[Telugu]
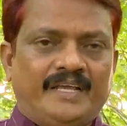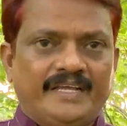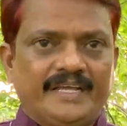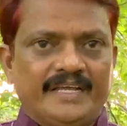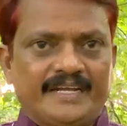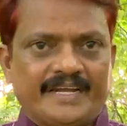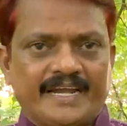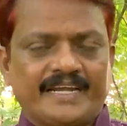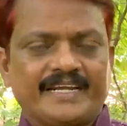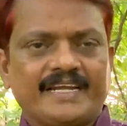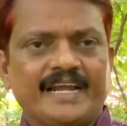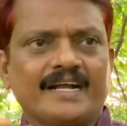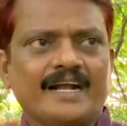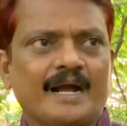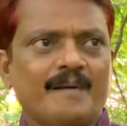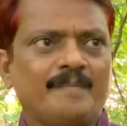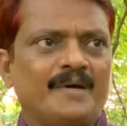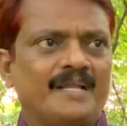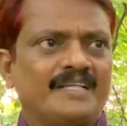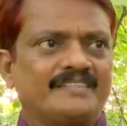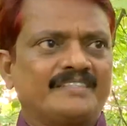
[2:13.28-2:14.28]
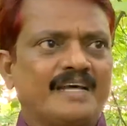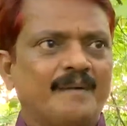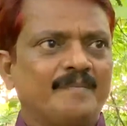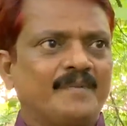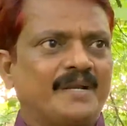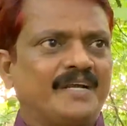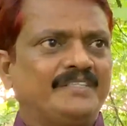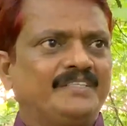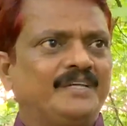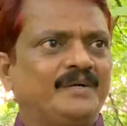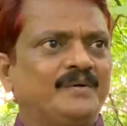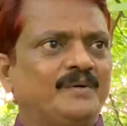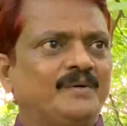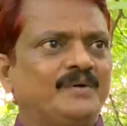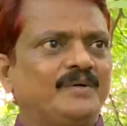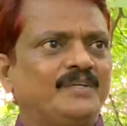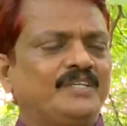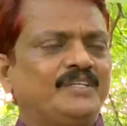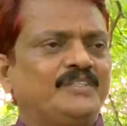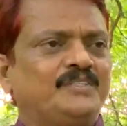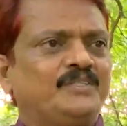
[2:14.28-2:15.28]
ఈ రెడ్ల కమ్మల సామ్రాజ్యంలో
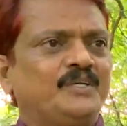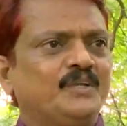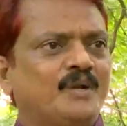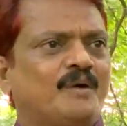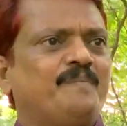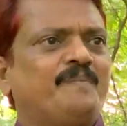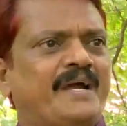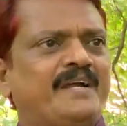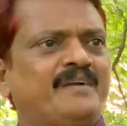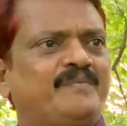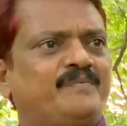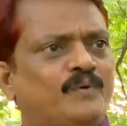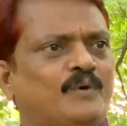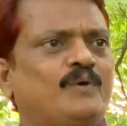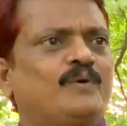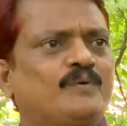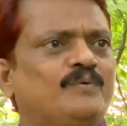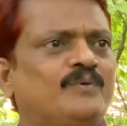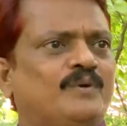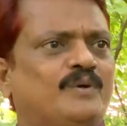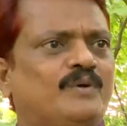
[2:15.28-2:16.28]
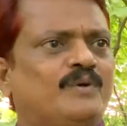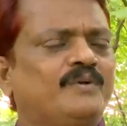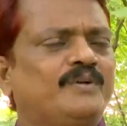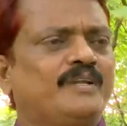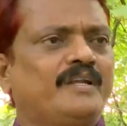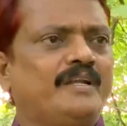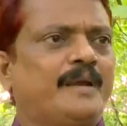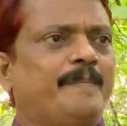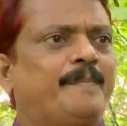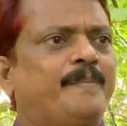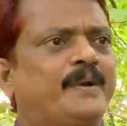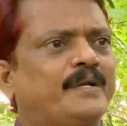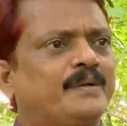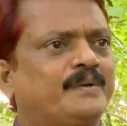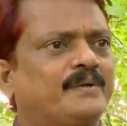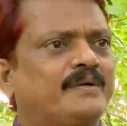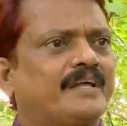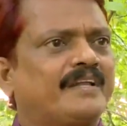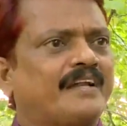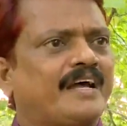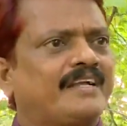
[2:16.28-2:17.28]
ఈ జీరో పాయింట్ ఫోర్ ఉన్నాడు నేను ఎప్పటికి
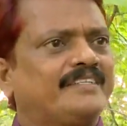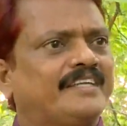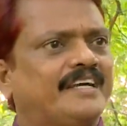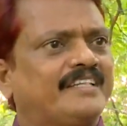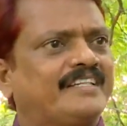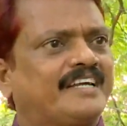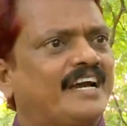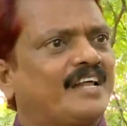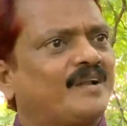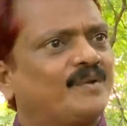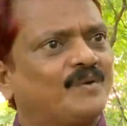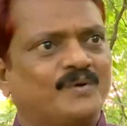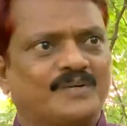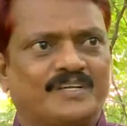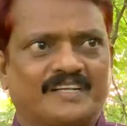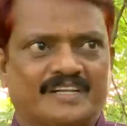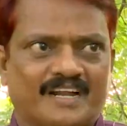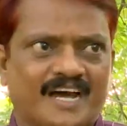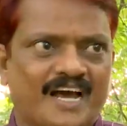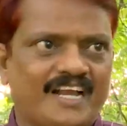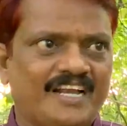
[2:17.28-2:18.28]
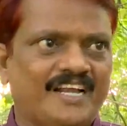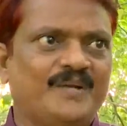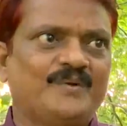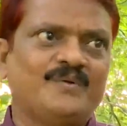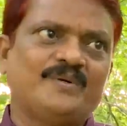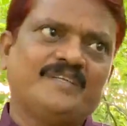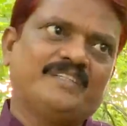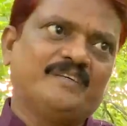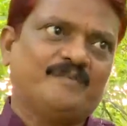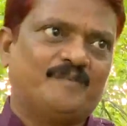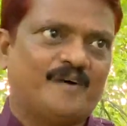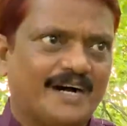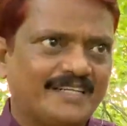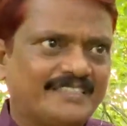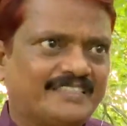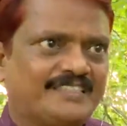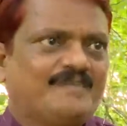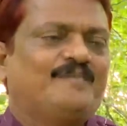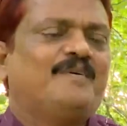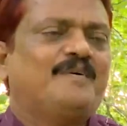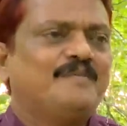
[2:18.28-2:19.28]
కూడా రాజ్యాధికారంలోకి రాలేను ఇది
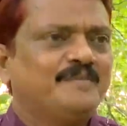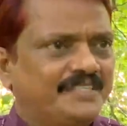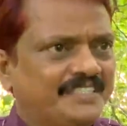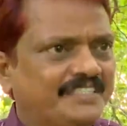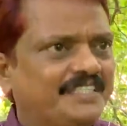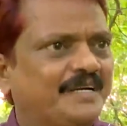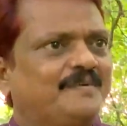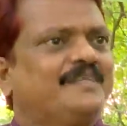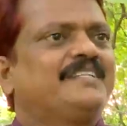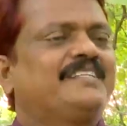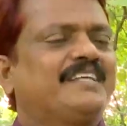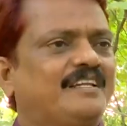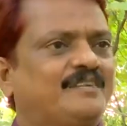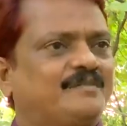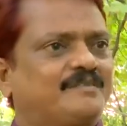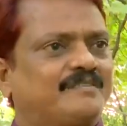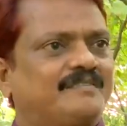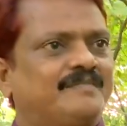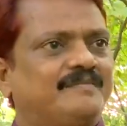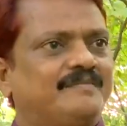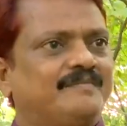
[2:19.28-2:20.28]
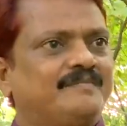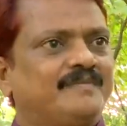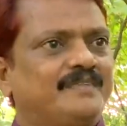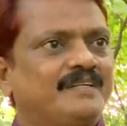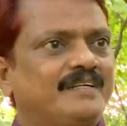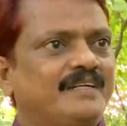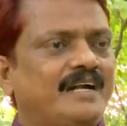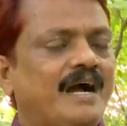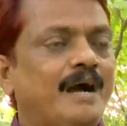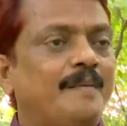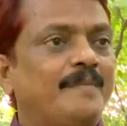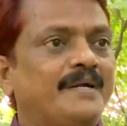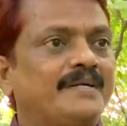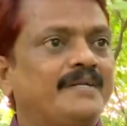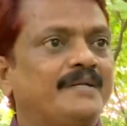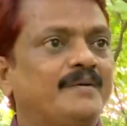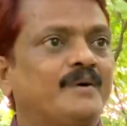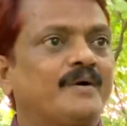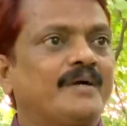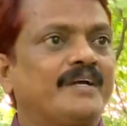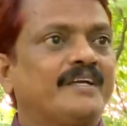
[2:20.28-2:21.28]
వాస్తవం నిజమని తెలుసు
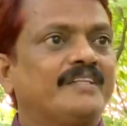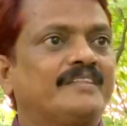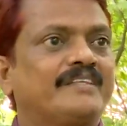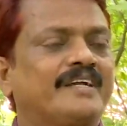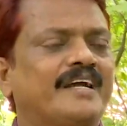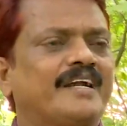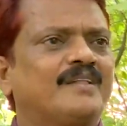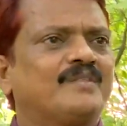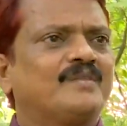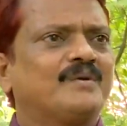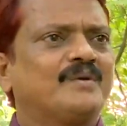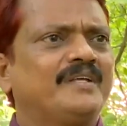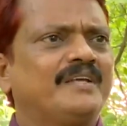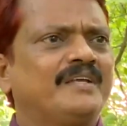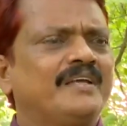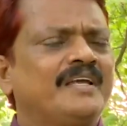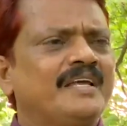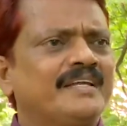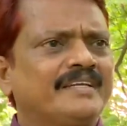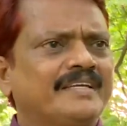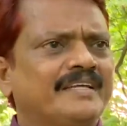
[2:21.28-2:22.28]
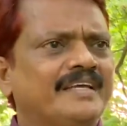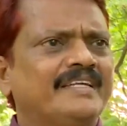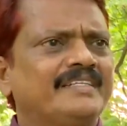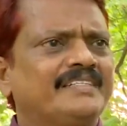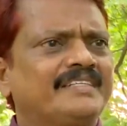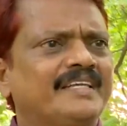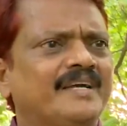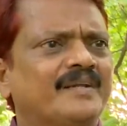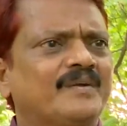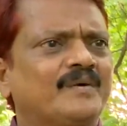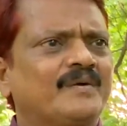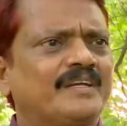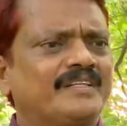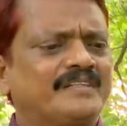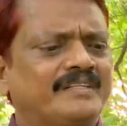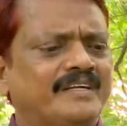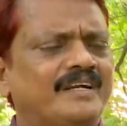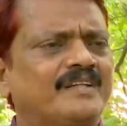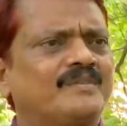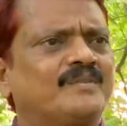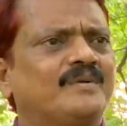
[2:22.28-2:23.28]
కాబట్టి ఒక ఎత్తుగడతోని కేసీఆర్ ఒక
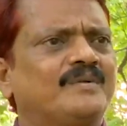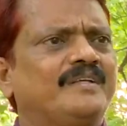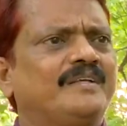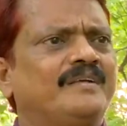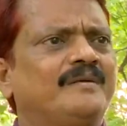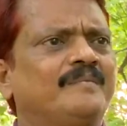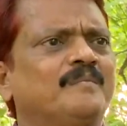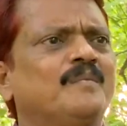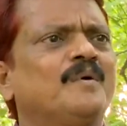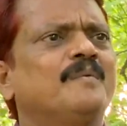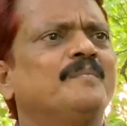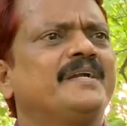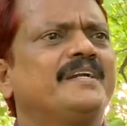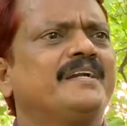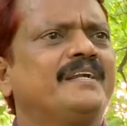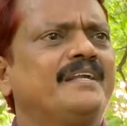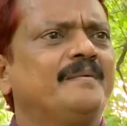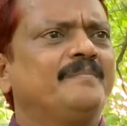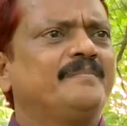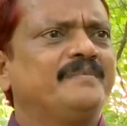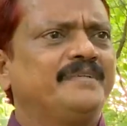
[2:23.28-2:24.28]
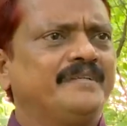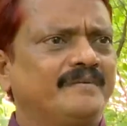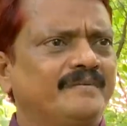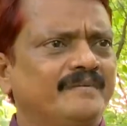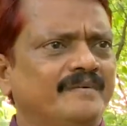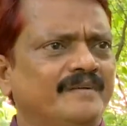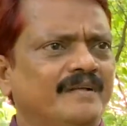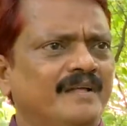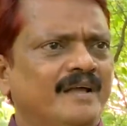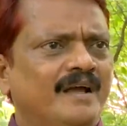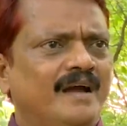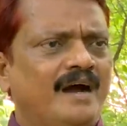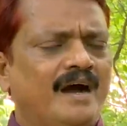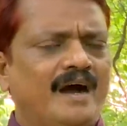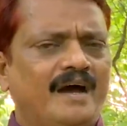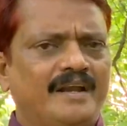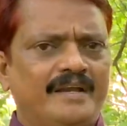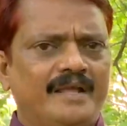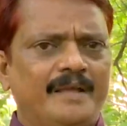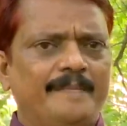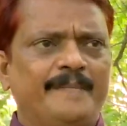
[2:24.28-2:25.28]
ఎత్తుగడతోని మూమెంట్ లేపించిండు
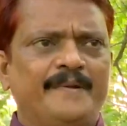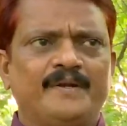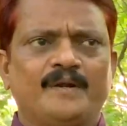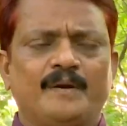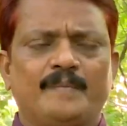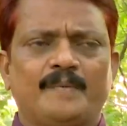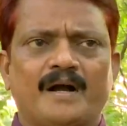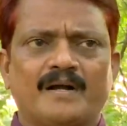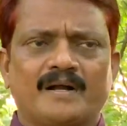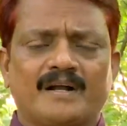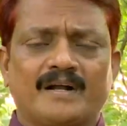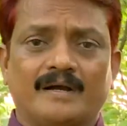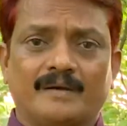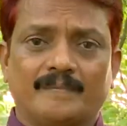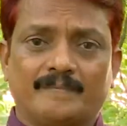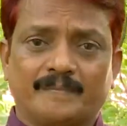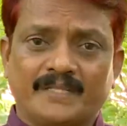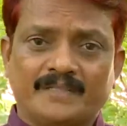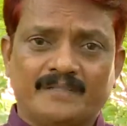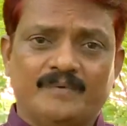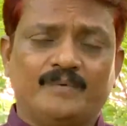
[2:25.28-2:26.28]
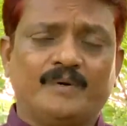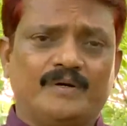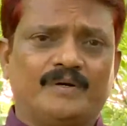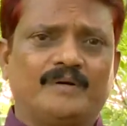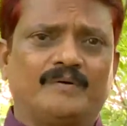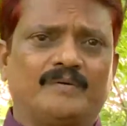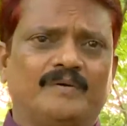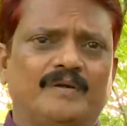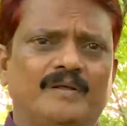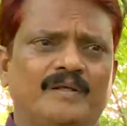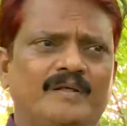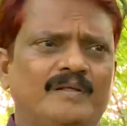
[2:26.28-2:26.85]
ఆ లేపిన్లో భాగంగా ప్రతి ఒక్కరు